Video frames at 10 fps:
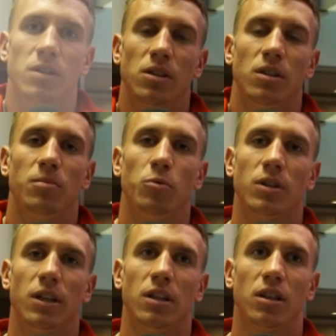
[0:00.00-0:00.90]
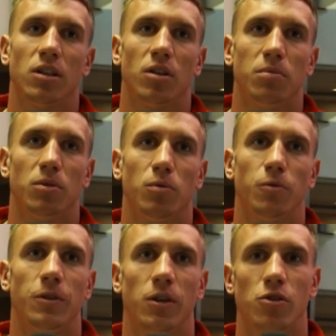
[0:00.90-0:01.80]
ostatni mój trening to
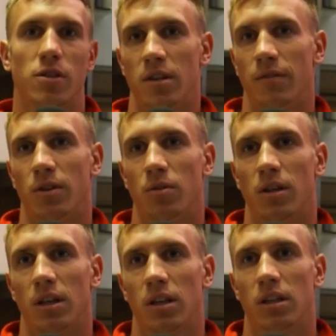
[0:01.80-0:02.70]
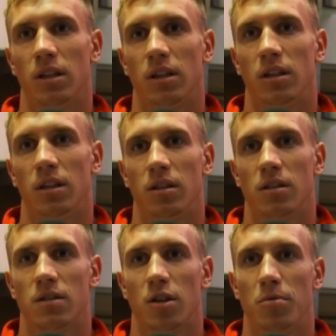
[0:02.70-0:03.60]
był w niekorzystnych warunkach
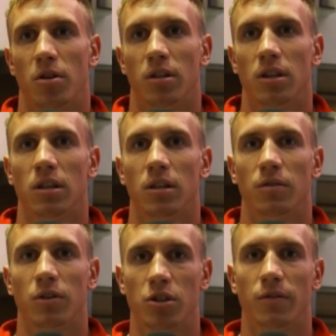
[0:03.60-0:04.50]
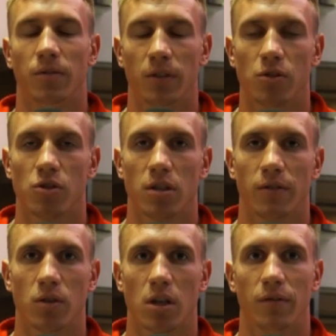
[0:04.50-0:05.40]
zrobiony, właśnie w
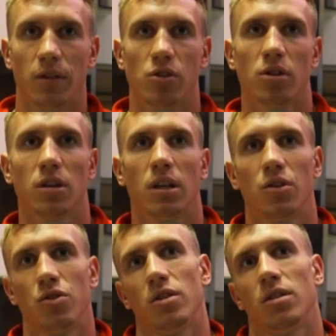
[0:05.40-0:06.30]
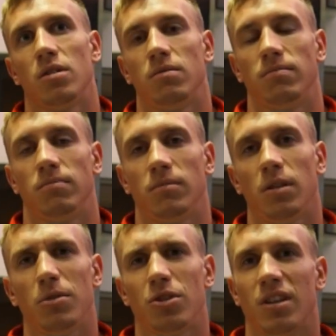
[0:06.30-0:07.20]
niekorzystnych warunkach wiecznych, także
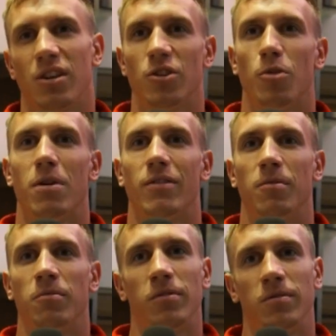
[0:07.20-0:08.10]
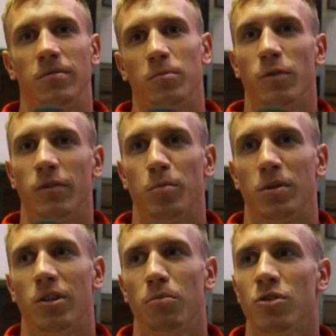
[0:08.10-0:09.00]
chyba się tego nie obawiam. Mówię,
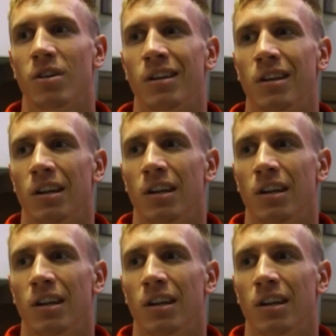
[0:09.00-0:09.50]
wypadł dobrze.